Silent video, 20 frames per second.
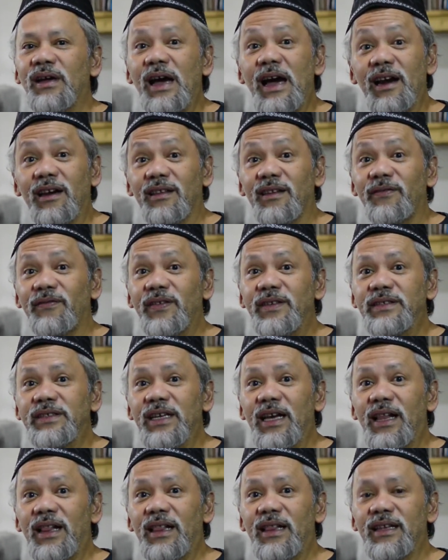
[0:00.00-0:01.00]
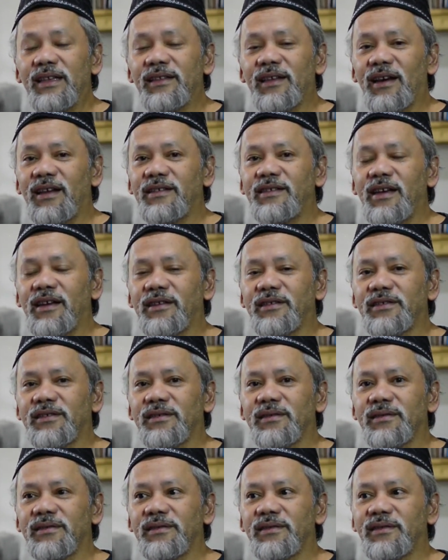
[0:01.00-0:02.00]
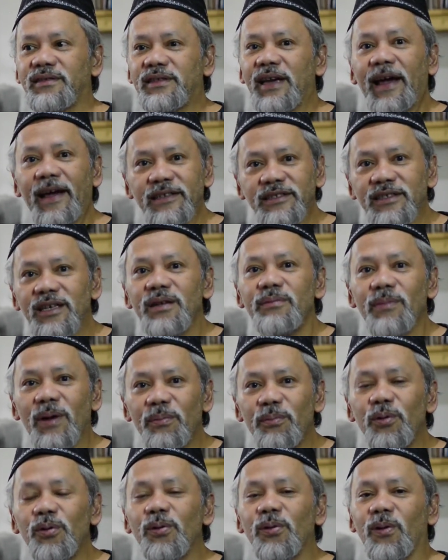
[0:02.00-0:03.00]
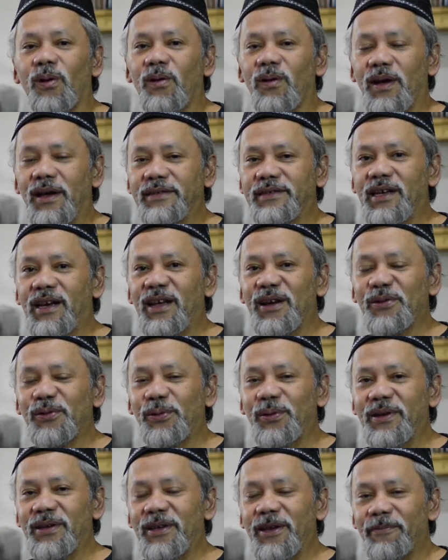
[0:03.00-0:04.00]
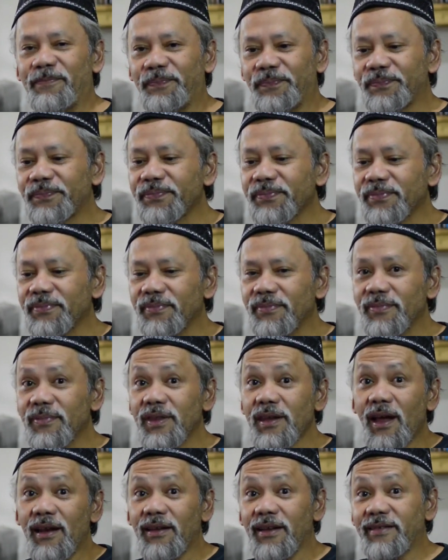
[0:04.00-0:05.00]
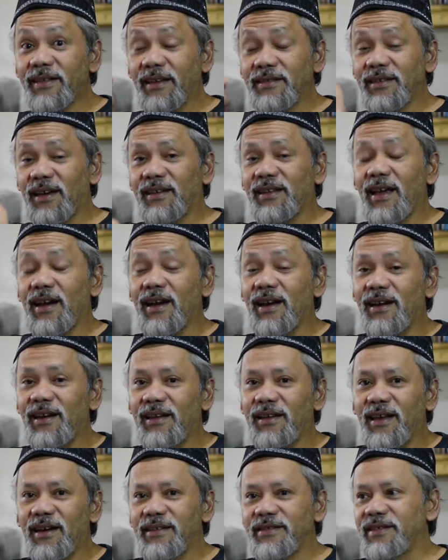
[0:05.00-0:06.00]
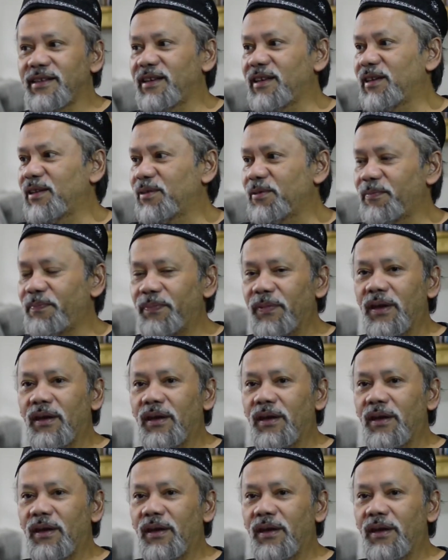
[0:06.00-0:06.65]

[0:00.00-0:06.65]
Artificial Intelligence CS50 kalau nggak salah kodenya nanti saya sertakan linknya di sini gitu